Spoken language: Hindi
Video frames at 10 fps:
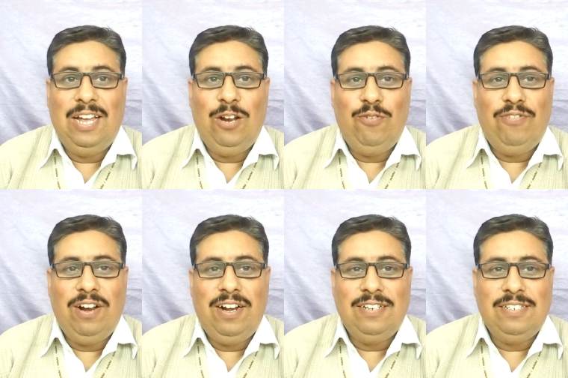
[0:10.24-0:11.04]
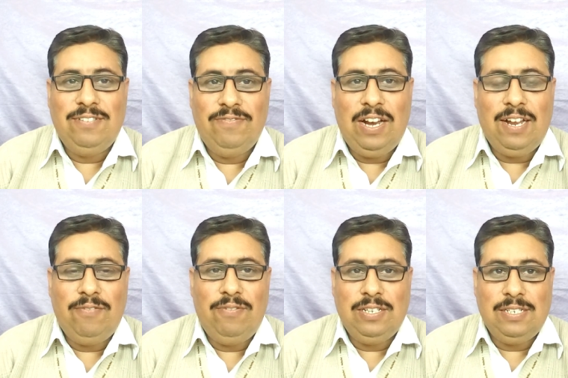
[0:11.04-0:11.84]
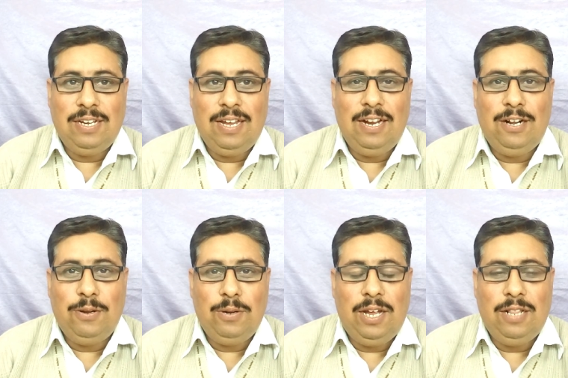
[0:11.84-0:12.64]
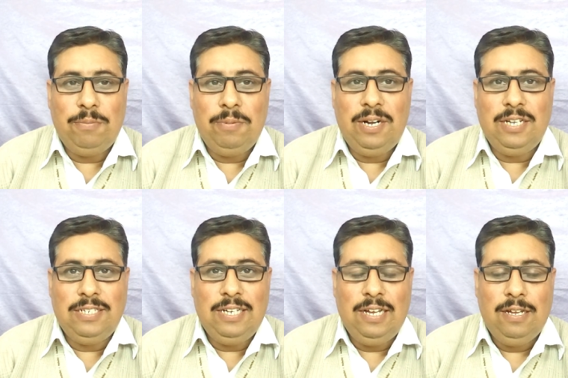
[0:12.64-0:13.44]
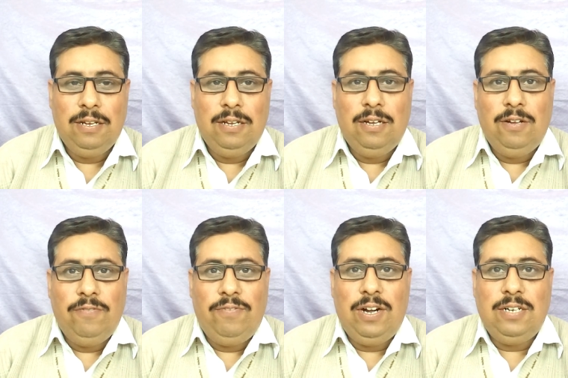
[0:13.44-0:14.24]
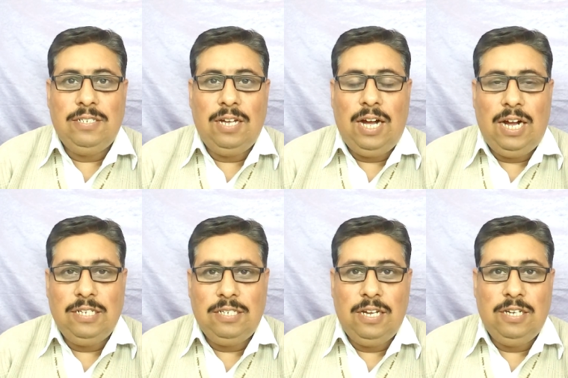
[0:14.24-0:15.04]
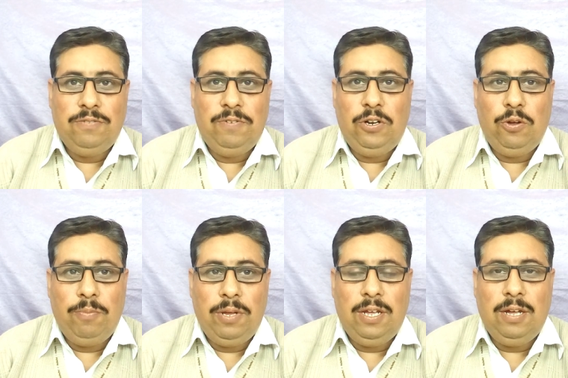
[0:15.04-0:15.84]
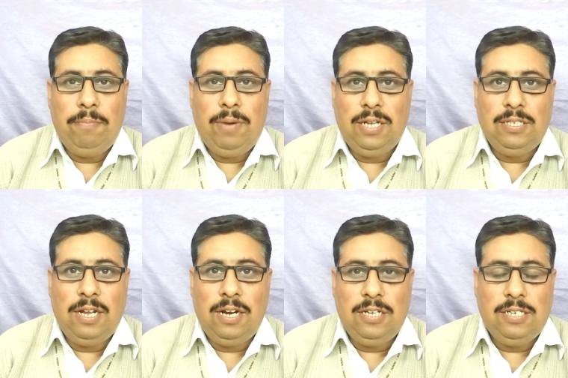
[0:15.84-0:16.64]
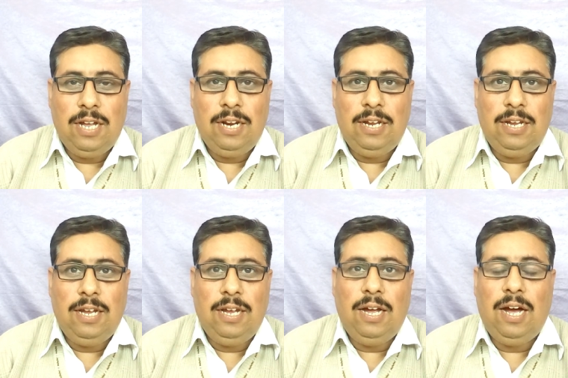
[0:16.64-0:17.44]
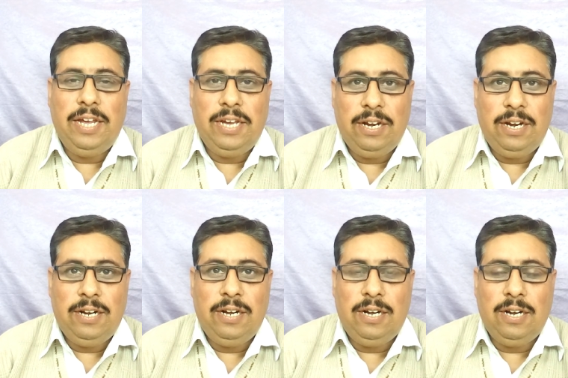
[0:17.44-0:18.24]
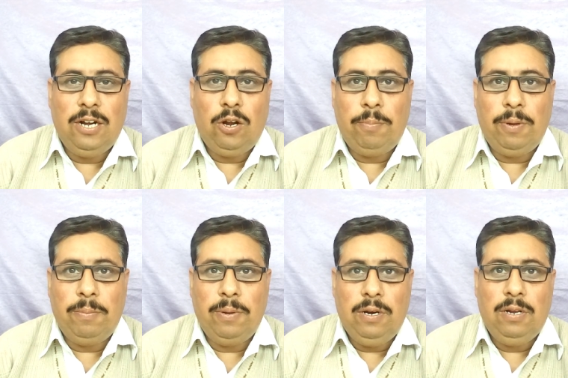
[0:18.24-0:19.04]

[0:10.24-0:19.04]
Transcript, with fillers: हेलो फ्रेंड्स वेलकम वंस अगेन टू हेल्थ मेड इजी फ्रेंड्स आज के इस वीडियो में हम बात करने जा रहे हैं हाई क्रिएटिनिन के टॉपिक पर